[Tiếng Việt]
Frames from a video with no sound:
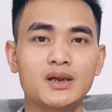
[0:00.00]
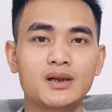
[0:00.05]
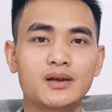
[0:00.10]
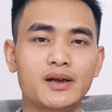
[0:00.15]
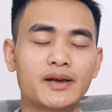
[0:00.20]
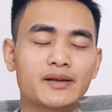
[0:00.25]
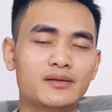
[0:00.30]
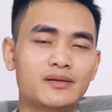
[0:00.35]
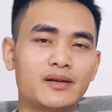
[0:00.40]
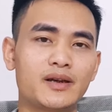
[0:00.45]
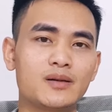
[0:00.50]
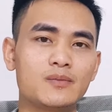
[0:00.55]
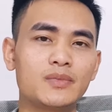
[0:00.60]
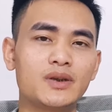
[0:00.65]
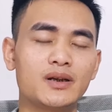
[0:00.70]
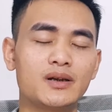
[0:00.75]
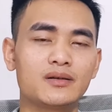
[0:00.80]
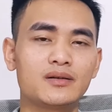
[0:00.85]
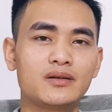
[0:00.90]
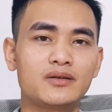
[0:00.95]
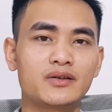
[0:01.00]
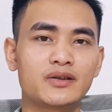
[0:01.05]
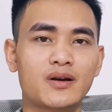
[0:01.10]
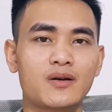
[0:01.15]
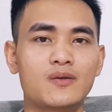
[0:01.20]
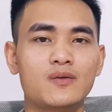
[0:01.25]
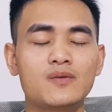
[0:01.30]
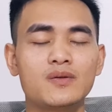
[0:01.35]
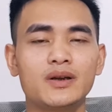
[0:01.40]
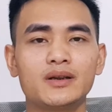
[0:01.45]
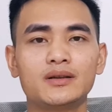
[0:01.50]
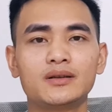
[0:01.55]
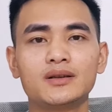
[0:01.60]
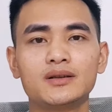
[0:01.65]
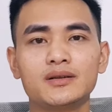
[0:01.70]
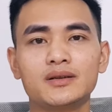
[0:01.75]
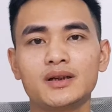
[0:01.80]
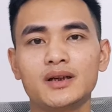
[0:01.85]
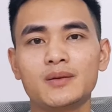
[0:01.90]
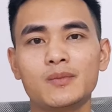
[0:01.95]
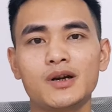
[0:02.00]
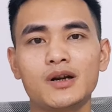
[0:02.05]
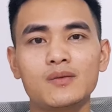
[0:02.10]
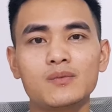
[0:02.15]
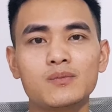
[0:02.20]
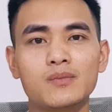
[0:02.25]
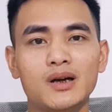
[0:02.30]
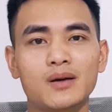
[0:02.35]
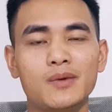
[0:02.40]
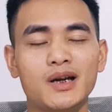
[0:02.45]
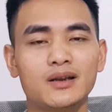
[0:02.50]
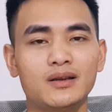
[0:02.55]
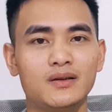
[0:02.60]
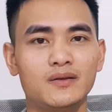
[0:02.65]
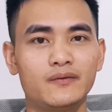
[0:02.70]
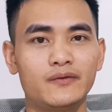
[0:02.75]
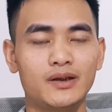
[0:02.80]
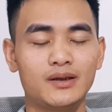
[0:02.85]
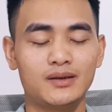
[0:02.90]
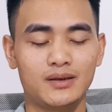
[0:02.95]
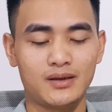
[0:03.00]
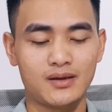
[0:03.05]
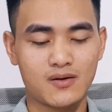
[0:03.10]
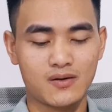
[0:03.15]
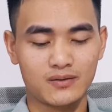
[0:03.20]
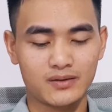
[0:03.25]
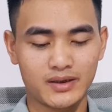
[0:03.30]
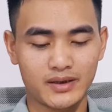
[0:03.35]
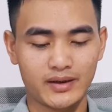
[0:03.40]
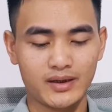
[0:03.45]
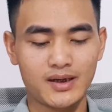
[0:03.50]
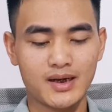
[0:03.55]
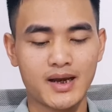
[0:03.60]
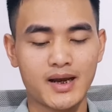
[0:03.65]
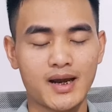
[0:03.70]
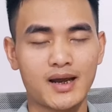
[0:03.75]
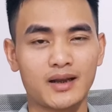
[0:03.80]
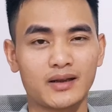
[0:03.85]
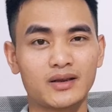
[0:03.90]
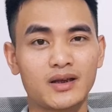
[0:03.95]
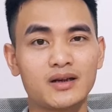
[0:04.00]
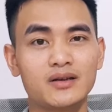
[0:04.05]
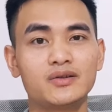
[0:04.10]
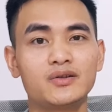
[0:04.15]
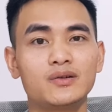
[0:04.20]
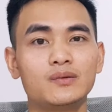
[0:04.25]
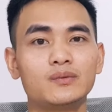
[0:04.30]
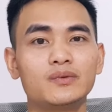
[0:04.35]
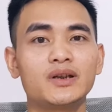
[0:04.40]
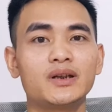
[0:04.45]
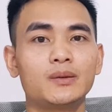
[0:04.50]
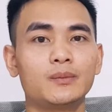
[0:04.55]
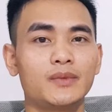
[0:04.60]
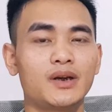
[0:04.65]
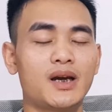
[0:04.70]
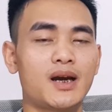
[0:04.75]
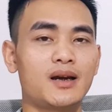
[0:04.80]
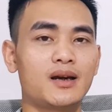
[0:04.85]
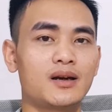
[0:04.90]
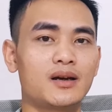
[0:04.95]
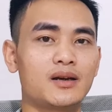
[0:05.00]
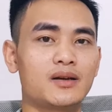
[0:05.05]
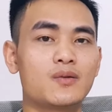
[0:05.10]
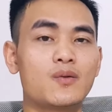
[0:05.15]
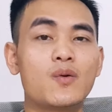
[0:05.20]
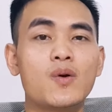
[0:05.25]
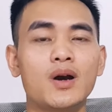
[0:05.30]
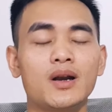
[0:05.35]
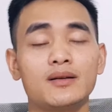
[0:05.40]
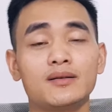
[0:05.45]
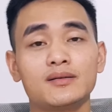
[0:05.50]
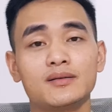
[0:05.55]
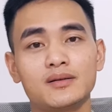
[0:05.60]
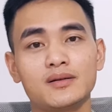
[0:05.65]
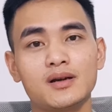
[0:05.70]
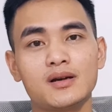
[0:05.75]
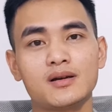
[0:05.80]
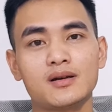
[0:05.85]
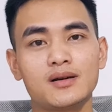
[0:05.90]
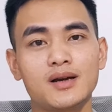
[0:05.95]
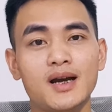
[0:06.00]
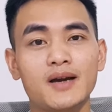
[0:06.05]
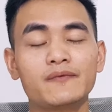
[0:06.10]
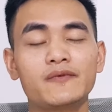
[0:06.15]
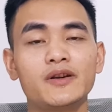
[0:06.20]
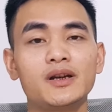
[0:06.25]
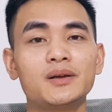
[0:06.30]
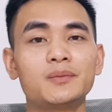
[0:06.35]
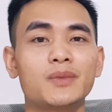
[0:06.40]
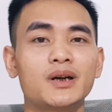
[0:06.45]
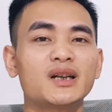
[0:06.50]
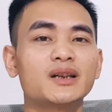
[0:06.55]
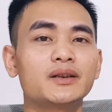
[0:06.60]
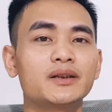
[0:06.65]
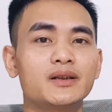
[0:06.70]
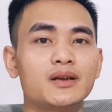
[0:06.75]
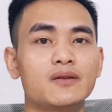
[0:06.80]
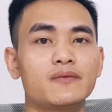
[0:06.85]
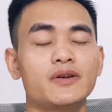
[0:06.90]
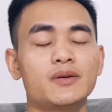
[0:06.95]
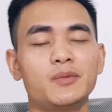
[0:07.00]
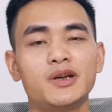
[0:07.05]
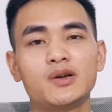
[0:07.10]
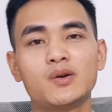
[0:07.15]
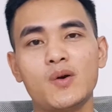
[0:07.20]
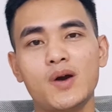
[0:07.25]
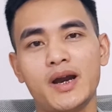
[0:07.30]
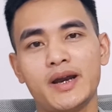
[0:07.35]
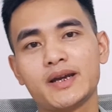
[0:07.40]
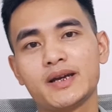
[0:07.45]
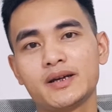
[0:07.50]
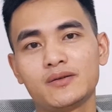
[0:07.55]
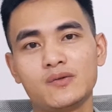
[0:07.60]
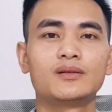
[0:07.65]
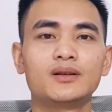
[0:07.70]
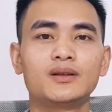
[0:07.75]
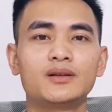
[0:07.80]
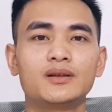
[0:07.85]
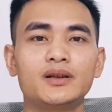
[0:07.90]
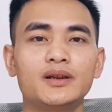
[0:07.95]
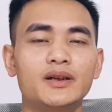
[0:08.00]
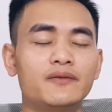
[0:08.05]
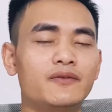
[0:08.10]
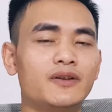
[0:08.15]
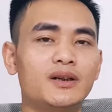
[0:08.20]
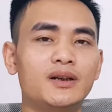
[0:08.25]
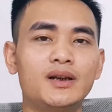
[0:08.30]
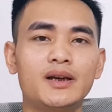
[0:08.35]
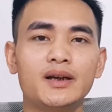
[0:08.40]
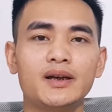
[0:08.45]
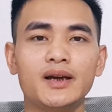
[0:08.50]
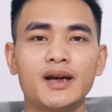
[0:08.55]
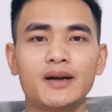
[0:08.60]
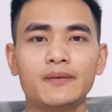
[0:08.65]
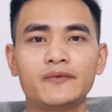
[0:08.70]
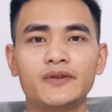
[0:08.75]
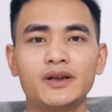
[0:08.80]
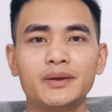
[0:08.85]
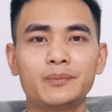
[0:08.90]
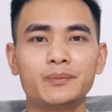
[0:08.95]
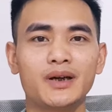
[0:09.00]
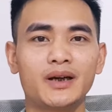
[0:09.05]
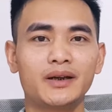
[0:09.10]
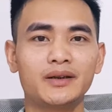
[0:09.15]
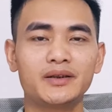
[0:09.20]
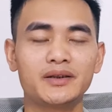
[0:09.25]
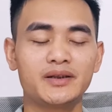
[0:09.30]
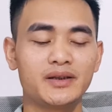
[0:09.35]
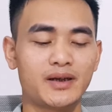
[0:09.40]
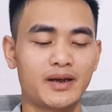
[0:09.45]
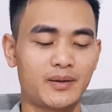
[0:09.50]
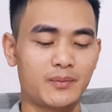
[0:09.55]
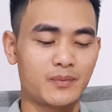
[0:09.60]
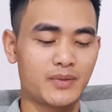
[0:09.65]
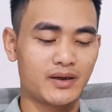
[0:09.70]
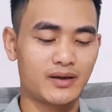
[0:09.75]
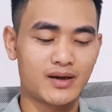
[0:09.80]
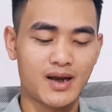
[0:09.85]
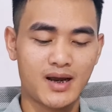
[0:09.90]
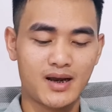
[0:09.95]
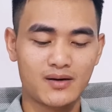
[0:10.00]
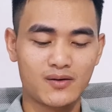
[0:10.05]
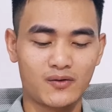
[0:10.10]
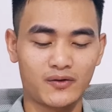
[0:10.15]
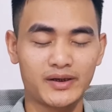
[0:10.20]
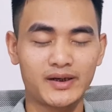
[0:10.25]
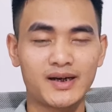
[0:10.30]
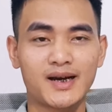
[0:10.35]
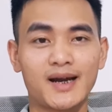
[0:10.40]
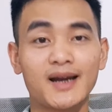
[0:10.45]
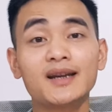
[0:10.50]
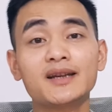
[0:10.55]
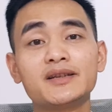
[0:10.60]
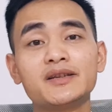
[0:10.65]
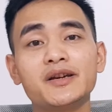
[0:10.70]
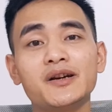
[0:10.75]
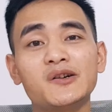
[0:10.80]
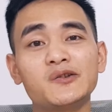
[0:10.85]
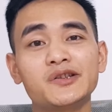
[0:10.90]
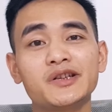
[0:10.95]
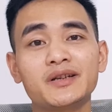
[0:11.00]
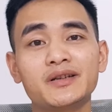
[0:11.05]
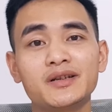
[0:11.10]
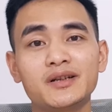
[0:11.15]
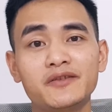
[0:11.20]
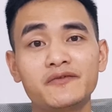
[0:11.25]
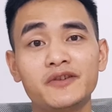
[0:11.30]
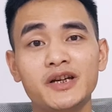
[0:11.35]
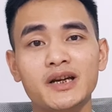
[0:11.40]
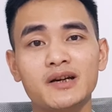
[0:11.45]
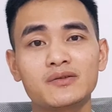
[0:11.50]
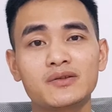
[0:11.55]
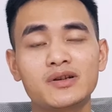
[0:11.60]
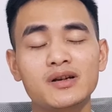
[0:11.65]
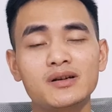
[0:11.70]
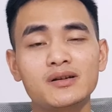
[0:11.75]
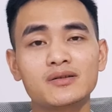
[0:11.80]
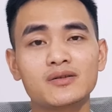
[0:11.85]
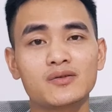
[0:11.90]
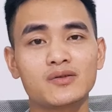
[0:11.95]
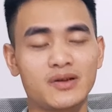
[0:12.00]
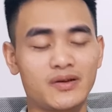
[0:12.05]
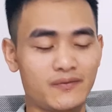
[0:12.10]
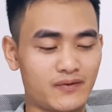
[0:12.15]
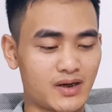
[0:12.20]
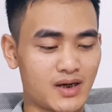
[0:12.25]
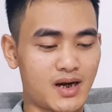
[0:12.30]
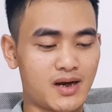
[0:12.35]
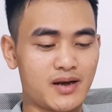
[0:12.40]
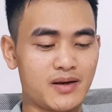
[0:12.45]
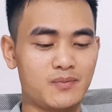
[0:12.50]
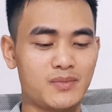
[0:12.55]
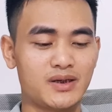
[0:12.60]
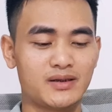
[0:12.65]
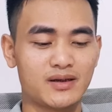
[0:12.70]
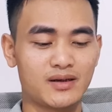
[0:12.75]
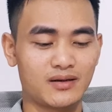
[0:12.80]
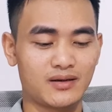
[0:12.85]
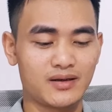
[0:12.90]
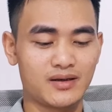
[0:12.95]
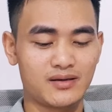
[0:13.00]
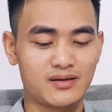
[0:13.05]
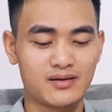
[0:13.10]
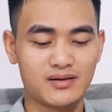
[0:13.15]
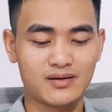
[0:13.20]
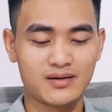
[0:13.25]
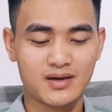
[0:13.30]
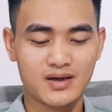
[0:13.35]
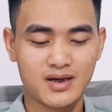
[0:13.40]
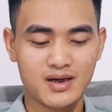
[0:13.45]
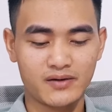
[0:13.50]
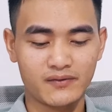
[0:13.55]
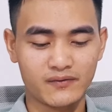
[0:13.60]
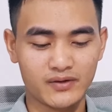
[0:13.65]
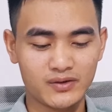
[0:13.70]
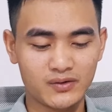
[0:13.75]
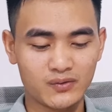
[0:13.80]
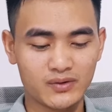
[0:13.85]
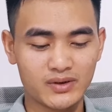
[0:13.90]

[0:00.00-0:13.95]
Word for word: cách kiếm tiền thứ sáu đến từ những cái blog mà các bạn tự viết đó chính là tận dụng thêm các cái nguồn uh, affiliate marketing ở phía bên ngoài thì cái vấn đề affiliate marketing này mình đã nói khá là nhiều trên những cái video trước rồi và đến bây giờ thì như ví dụ